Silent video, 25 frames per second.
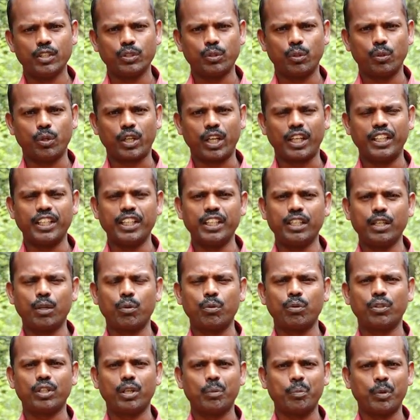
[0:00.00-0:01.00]
ஸோ ஓகே நீங்கள்
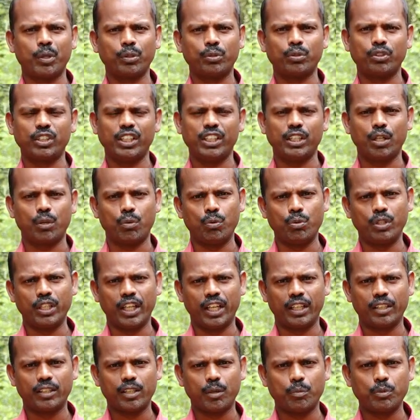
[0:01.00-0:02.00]
கொடுக்குற மருத்துவத்தை நீங்கள்
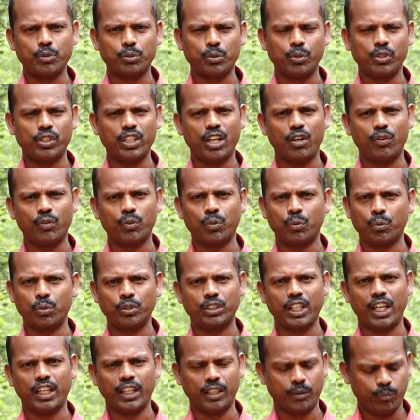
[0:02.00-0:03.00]
கொடுங்க அப்படின்னு சொல்லிட்டு அவங்க
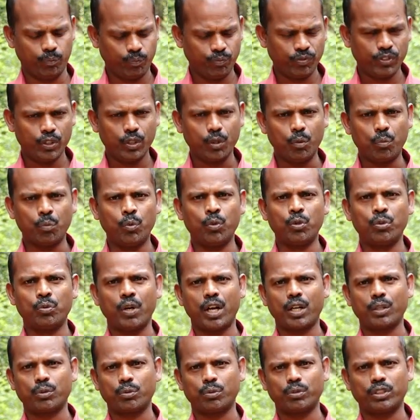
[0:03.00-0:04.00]
கொடுத்தாங்க மூணு
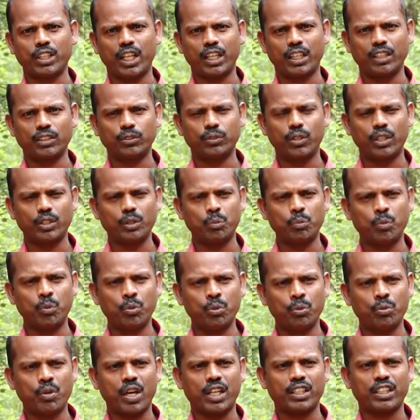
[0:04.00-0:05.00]
வாரம் கொடுத்தாங்க ஸோ அந்த
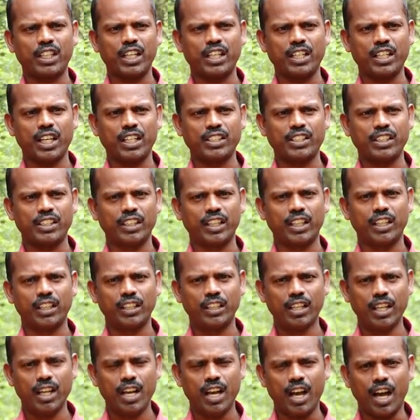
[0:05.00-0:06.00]
மூணு வாரத்தில் என்ன ஆச்சுன்னா
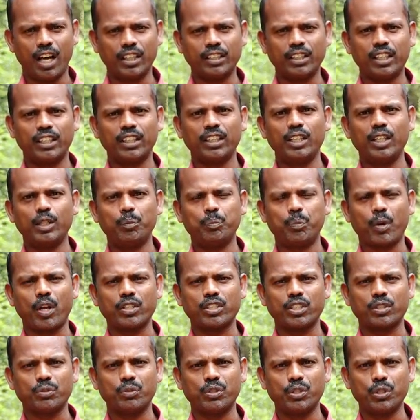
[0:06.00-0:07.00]
அந்த ஹீலிங்
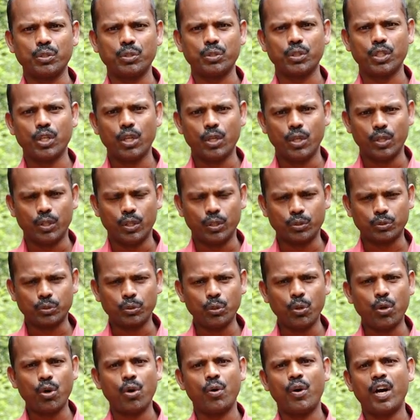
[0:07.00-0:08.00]
ப்ராசஸ் வந்து
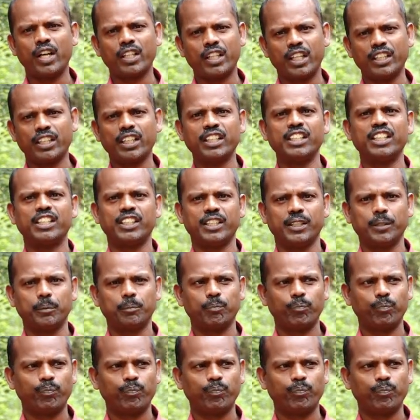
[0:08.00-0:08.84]
ஸ்லோவாக தான் இருந்துச்சு